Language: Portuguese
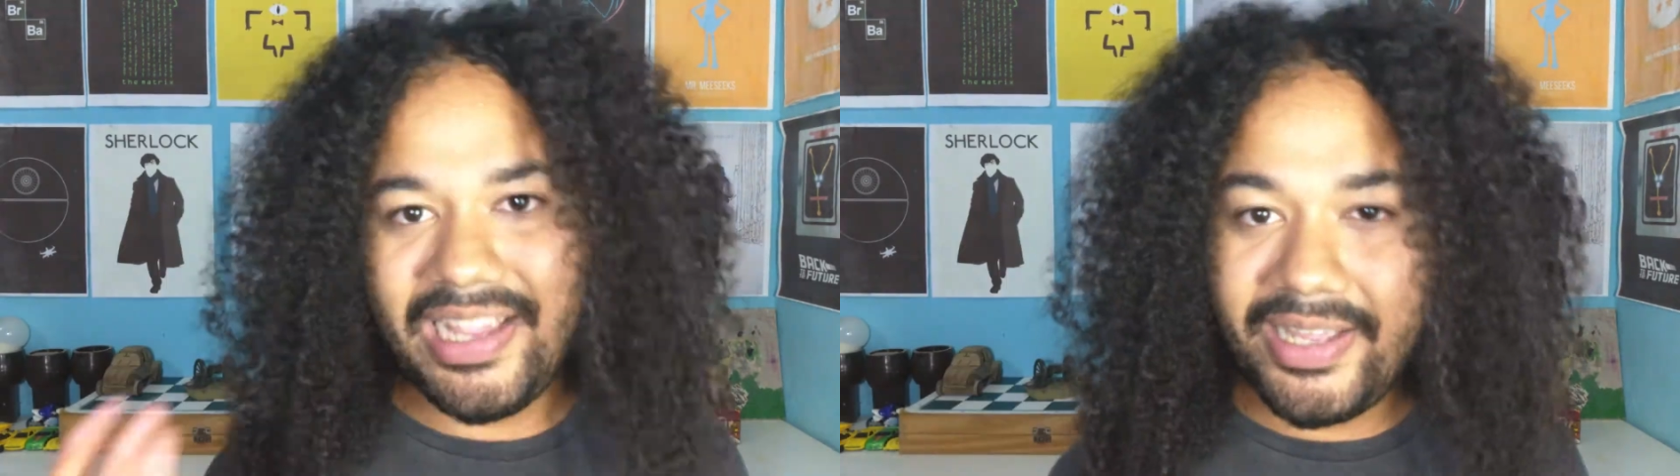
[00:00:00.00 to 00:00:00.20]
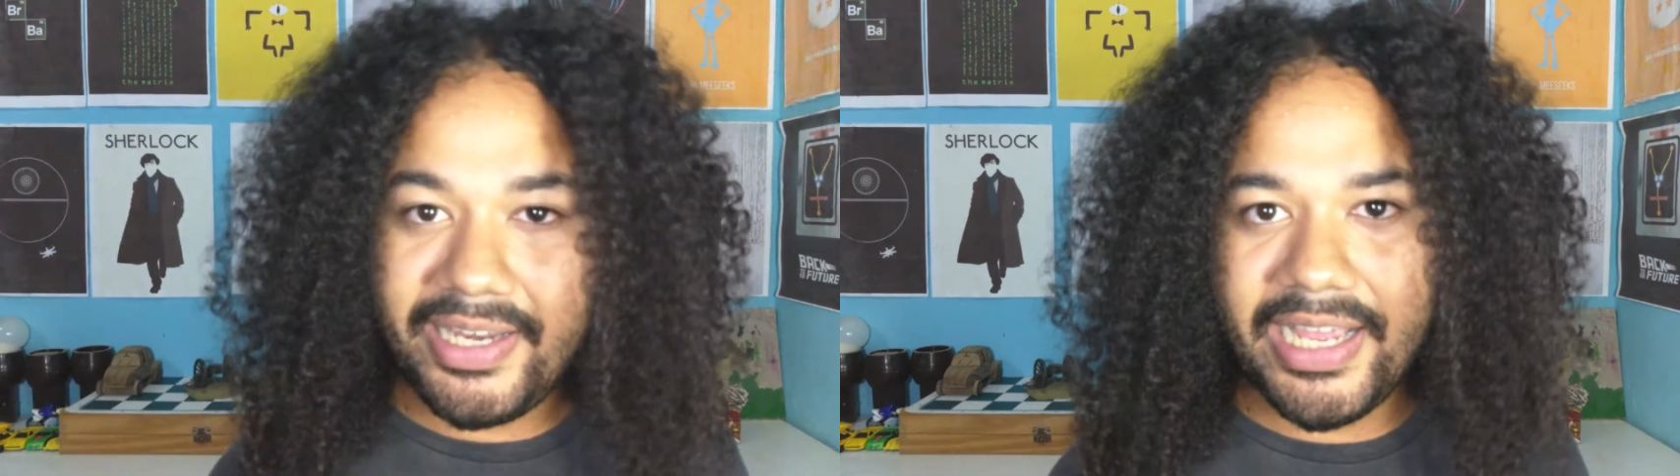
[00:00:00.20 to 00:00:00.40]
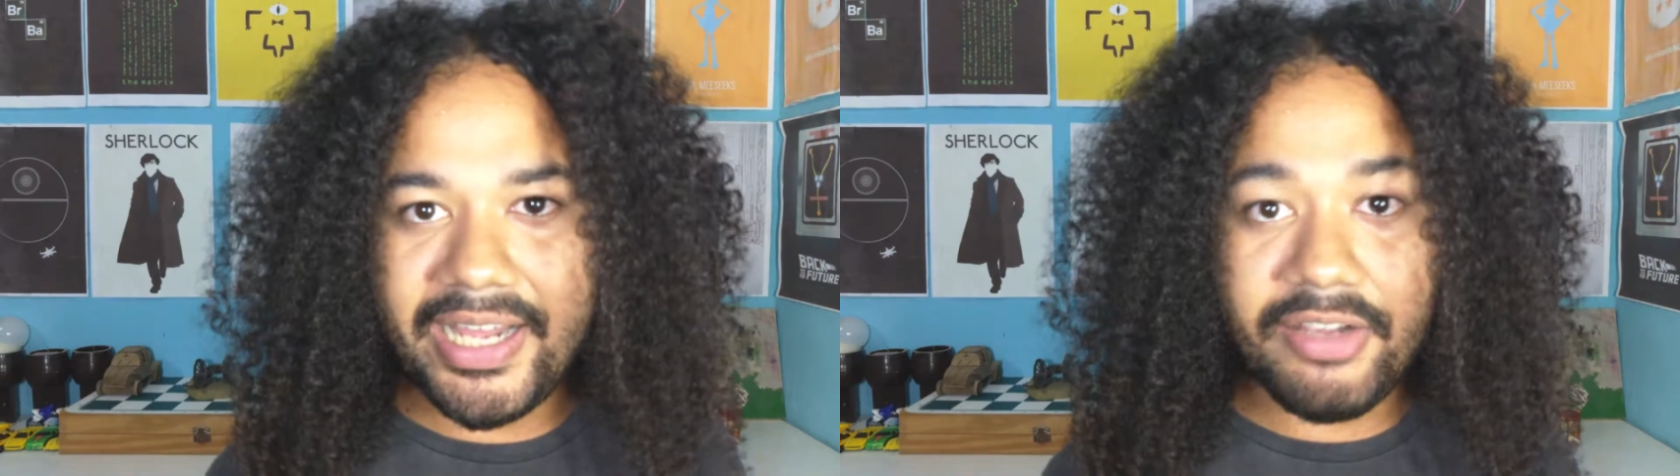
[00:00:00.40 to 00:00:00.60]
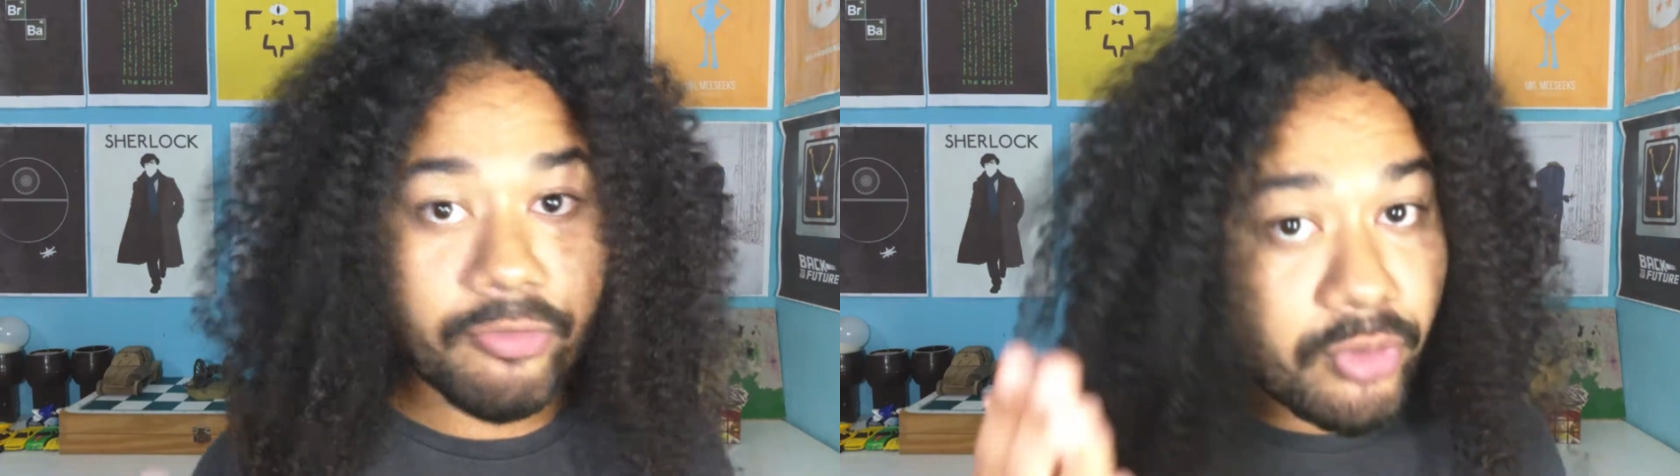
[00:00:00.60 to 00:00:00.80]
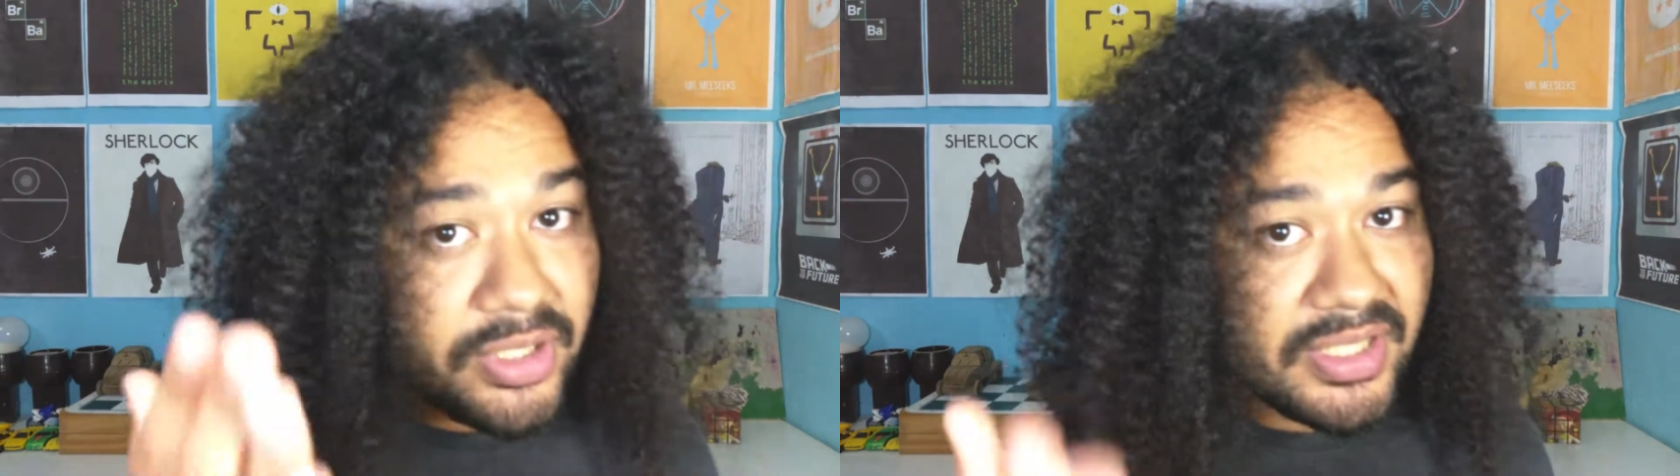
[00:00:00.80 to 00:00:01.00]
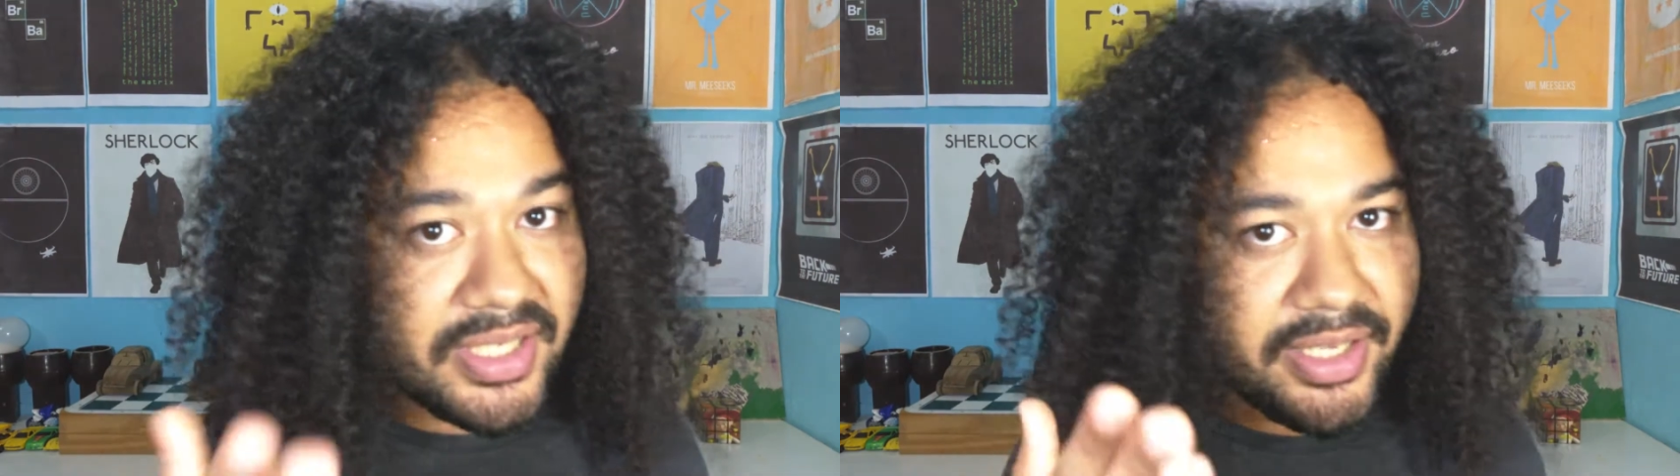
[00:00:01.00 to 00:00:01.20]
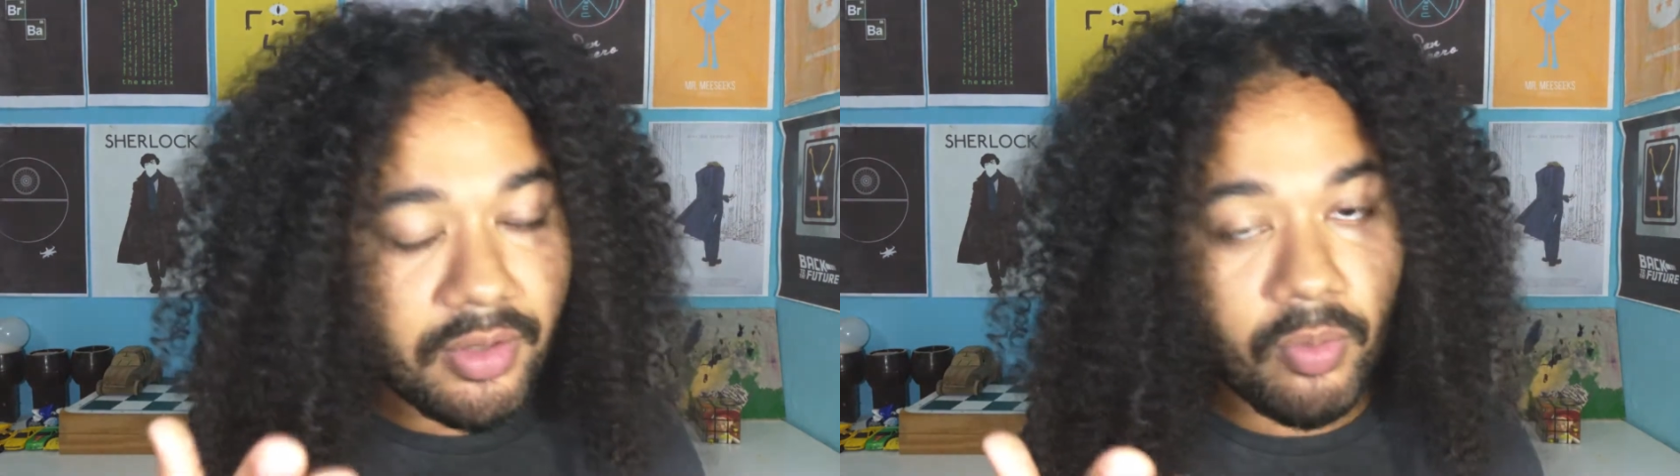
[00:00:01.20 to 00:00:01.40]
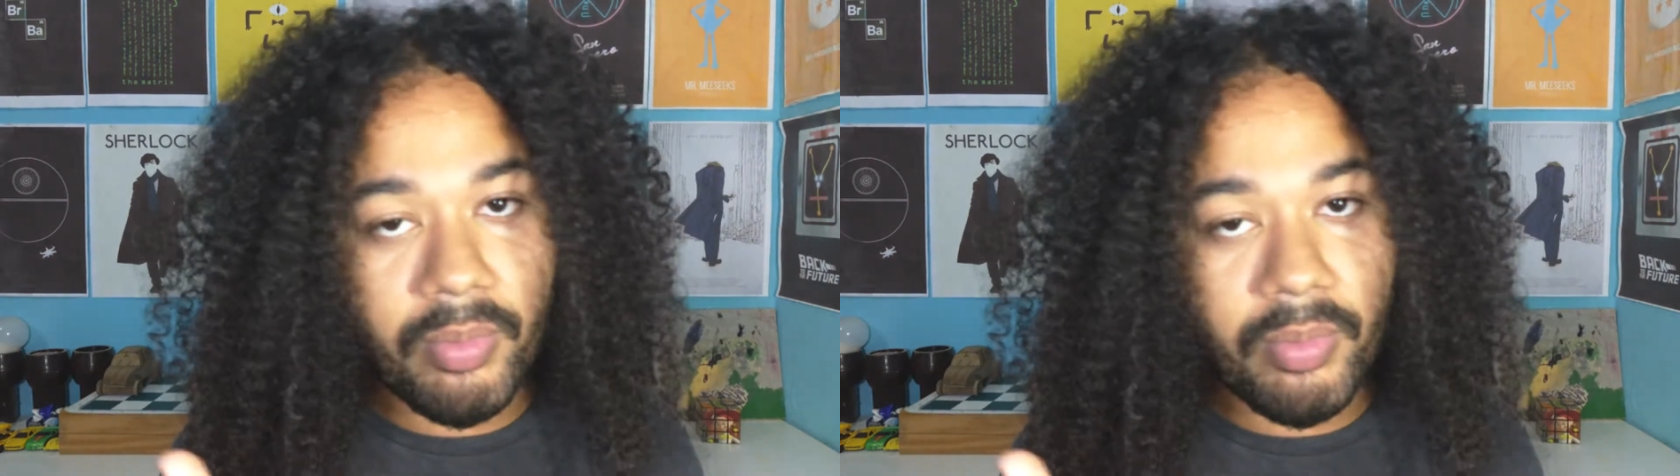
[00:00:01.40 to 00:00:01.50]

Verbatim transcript: é criar em você